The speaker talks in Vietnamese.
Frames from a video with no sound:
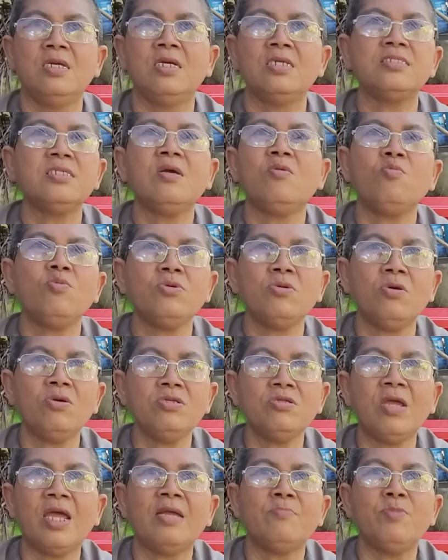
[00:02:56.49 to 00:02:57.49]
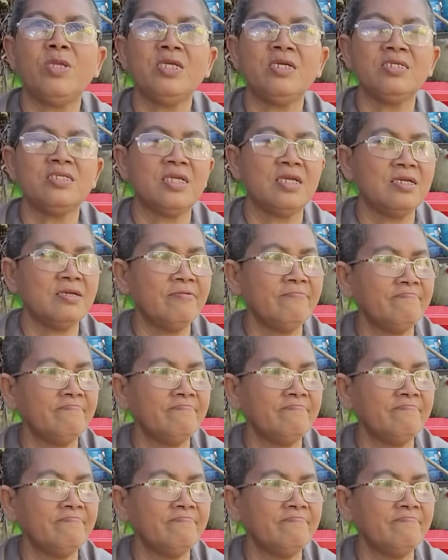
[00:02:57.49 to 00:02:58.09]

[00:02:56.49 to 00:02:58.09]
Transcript: chứ không có nói trà biết hết trơn